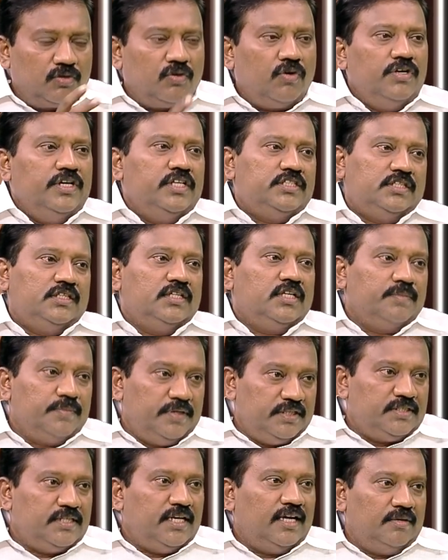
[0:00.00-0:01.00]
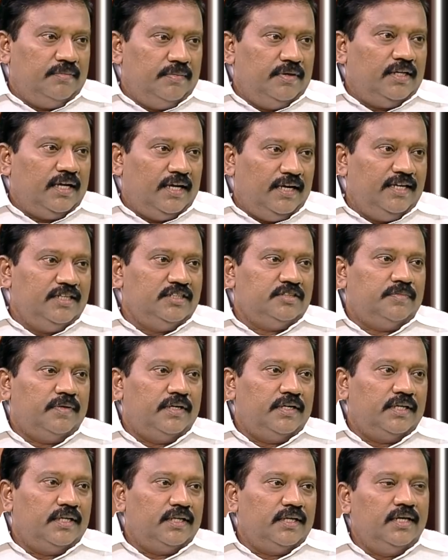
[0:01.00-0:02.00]
தான் கோஆர்டினேஷன் கமிட்டி சேர்மன் அலையன்ஸ்
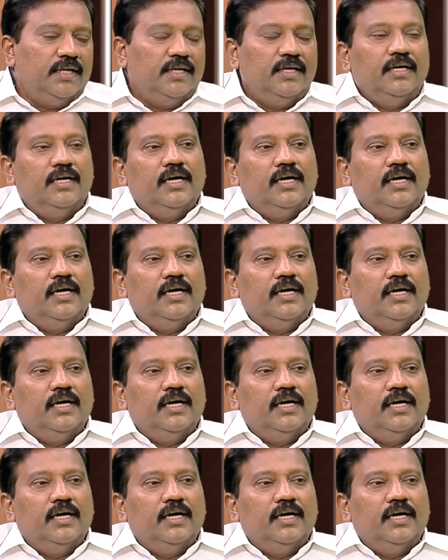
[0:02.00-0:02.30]
பார்ட்டிக்கு